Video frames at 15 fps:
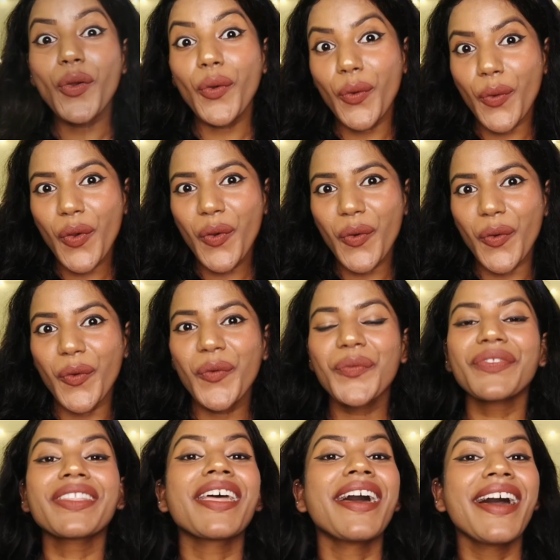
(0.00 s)
ओ
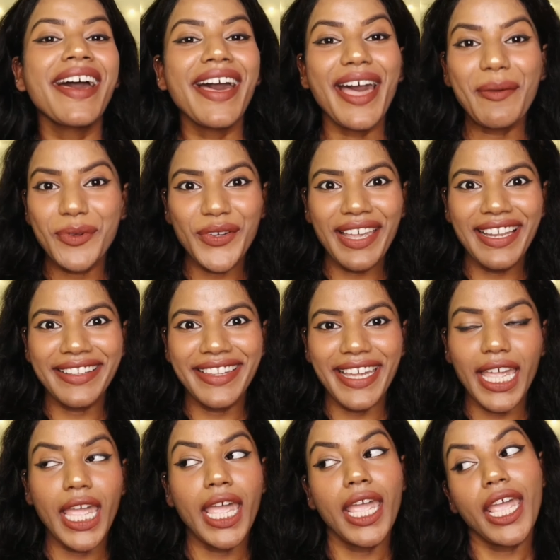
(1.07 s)
आपको क्या लगता
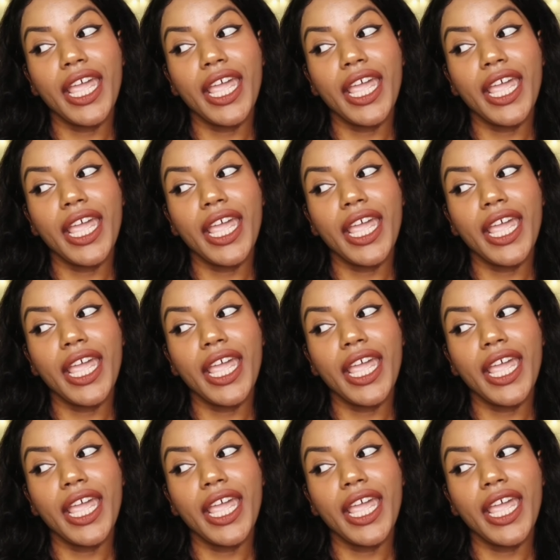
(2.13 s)
है